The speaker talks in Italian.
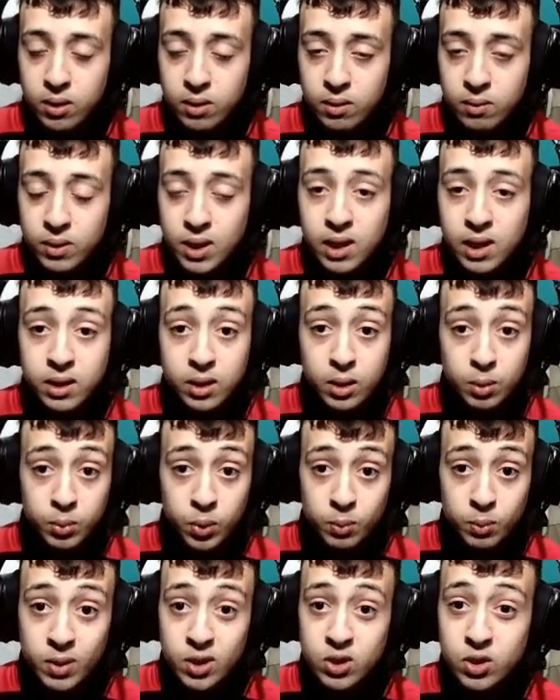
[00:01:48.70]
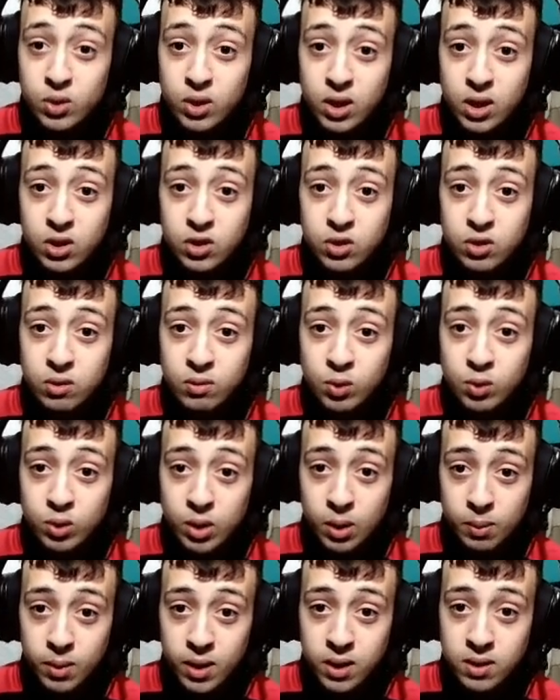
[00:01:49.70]
Del tipo, persone che sono venute
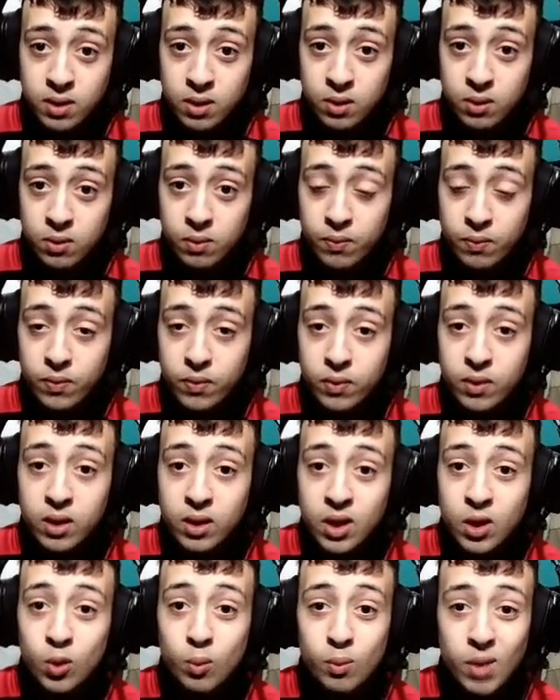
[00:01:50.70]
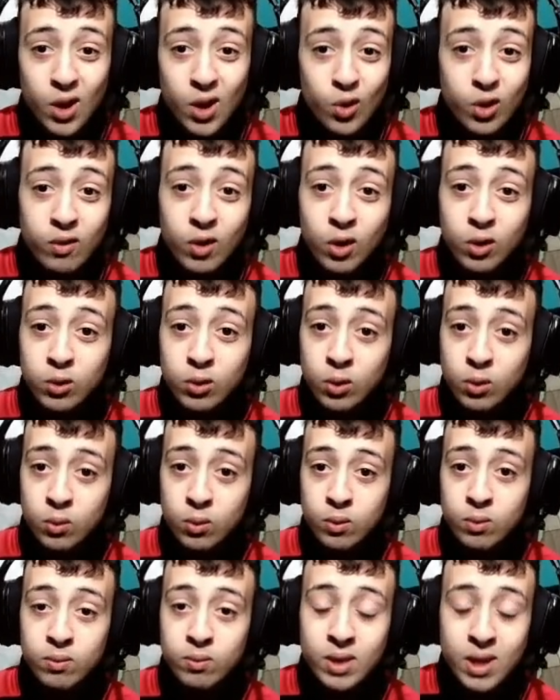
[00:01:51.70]
a Pesaro, che non mi hanno rivolto
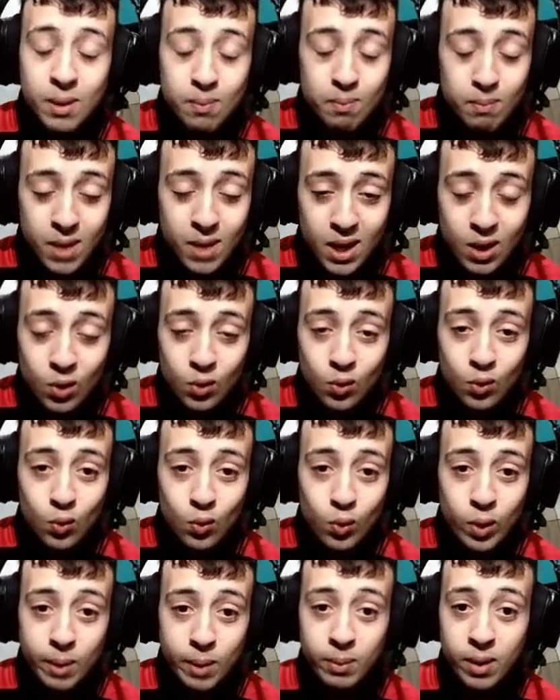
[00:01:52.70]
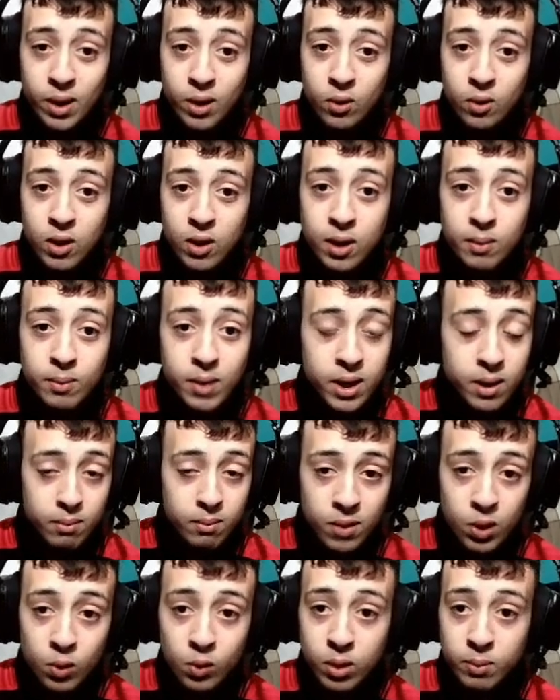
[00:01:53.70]
nemmeno una parola, ma
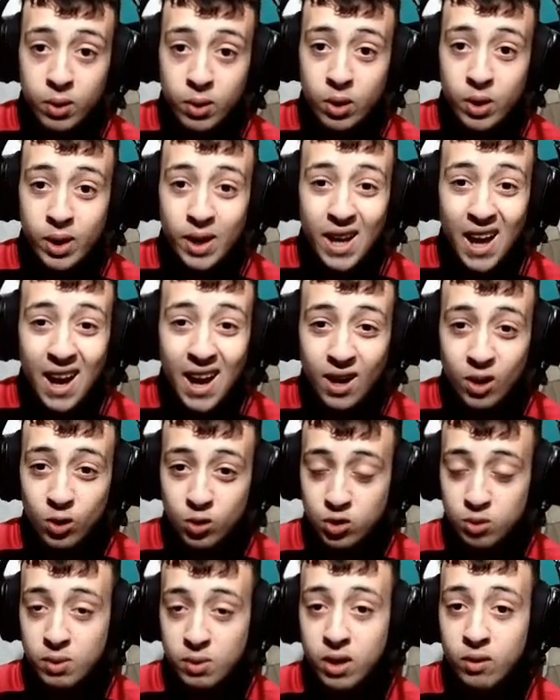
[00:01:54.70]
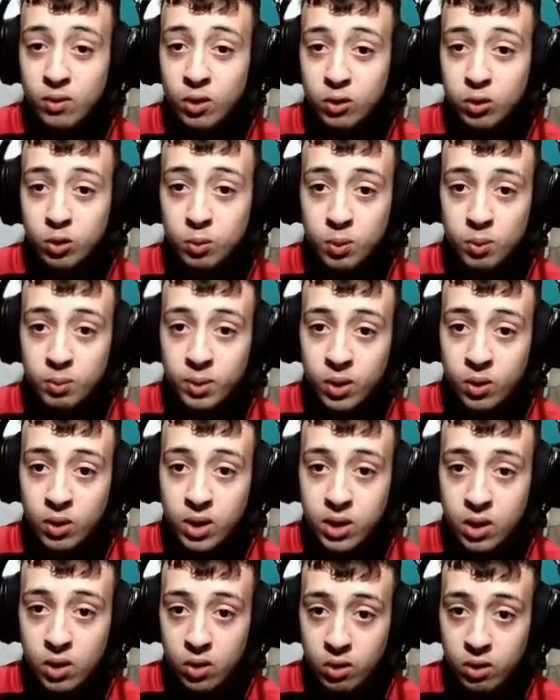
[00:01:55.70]
nemmeno una parola, Narcos mi ha rivolto più parole
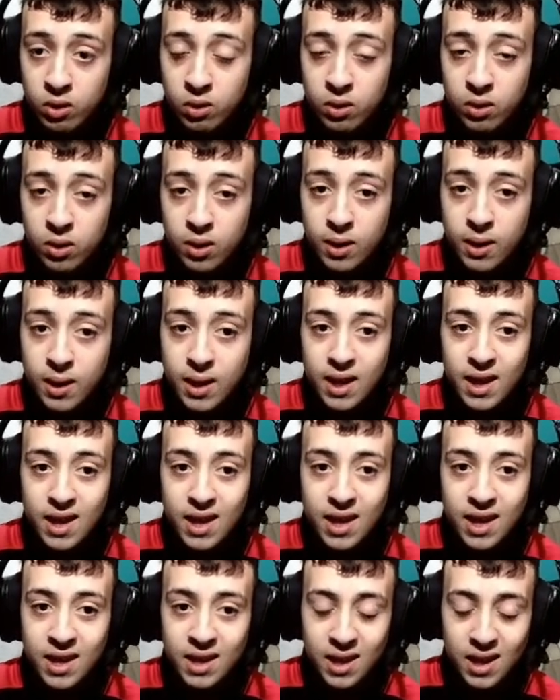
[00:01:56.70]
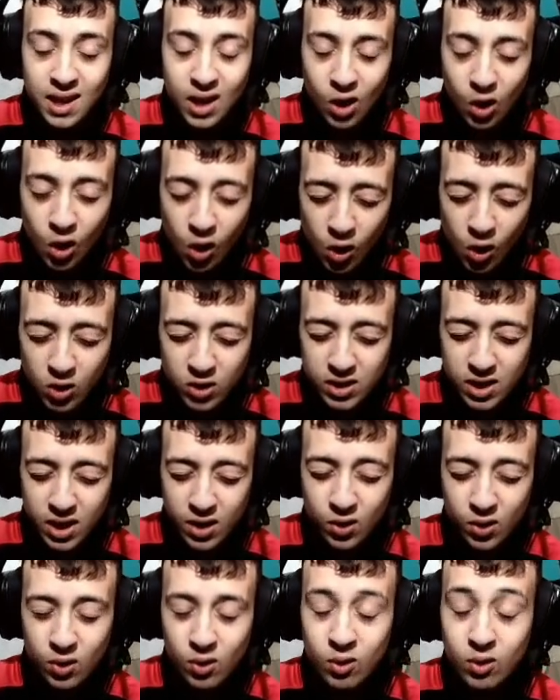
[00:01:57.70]
di loro, e che
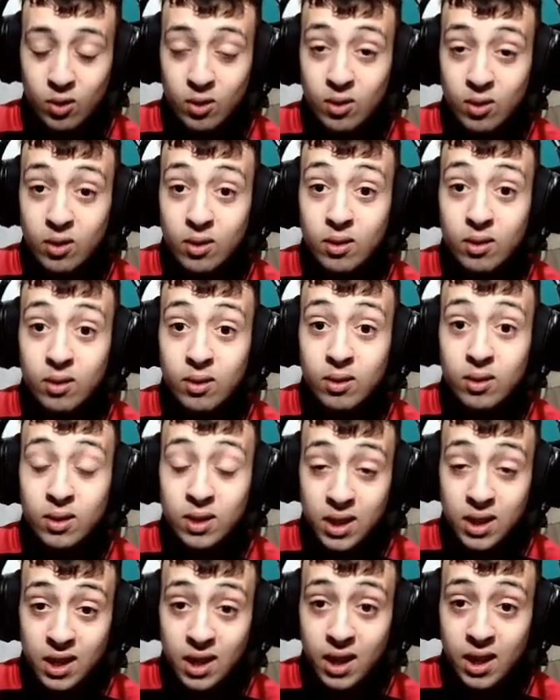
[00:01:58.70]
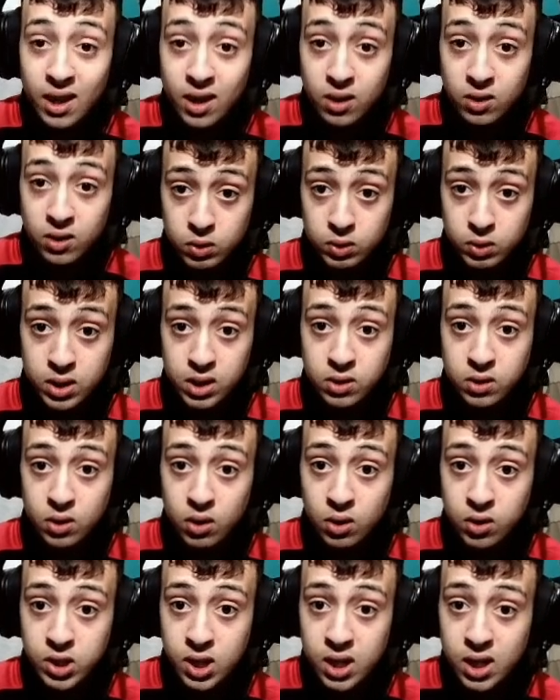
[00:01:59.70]
osano dire nei
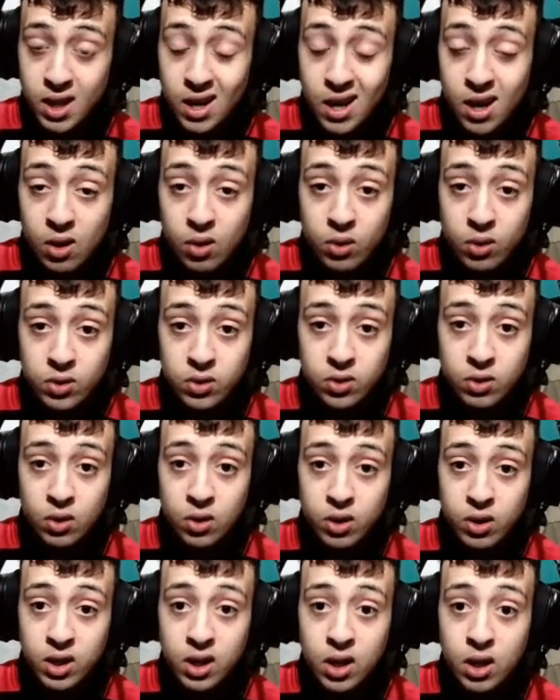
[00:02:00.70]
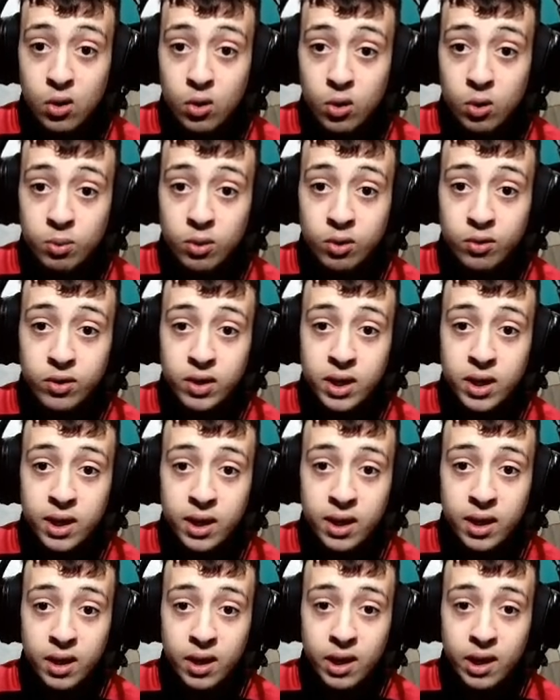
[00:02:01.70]
social, cioè, nelle loro storie, nei loro profili,
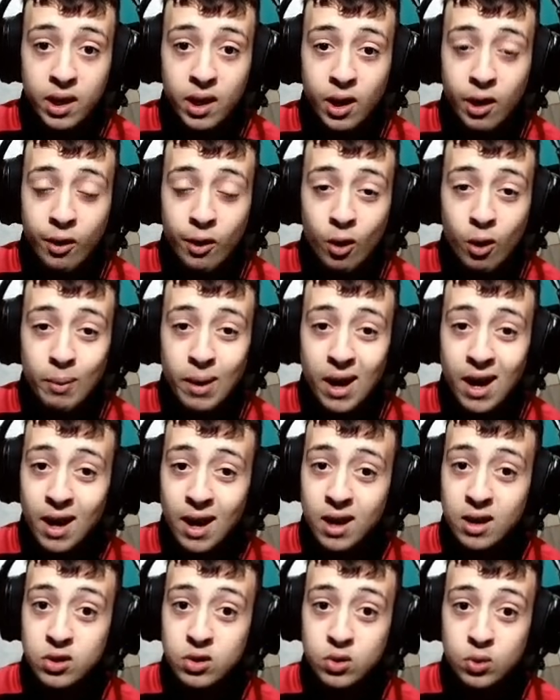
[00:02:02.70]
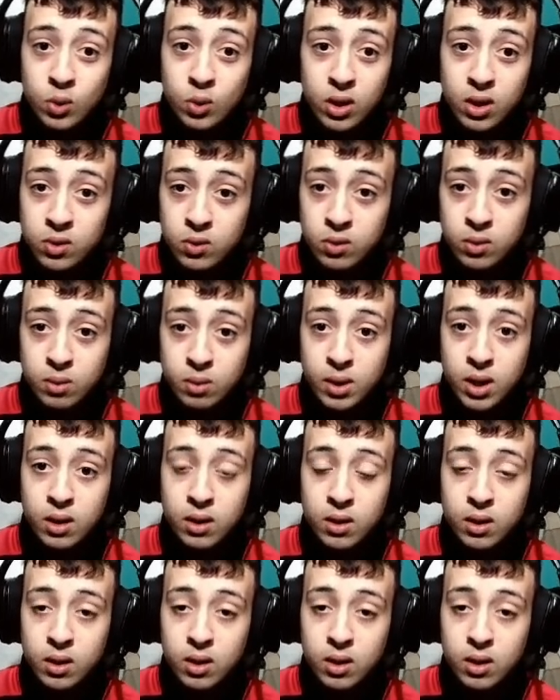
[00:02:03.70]
roba assurda su di me.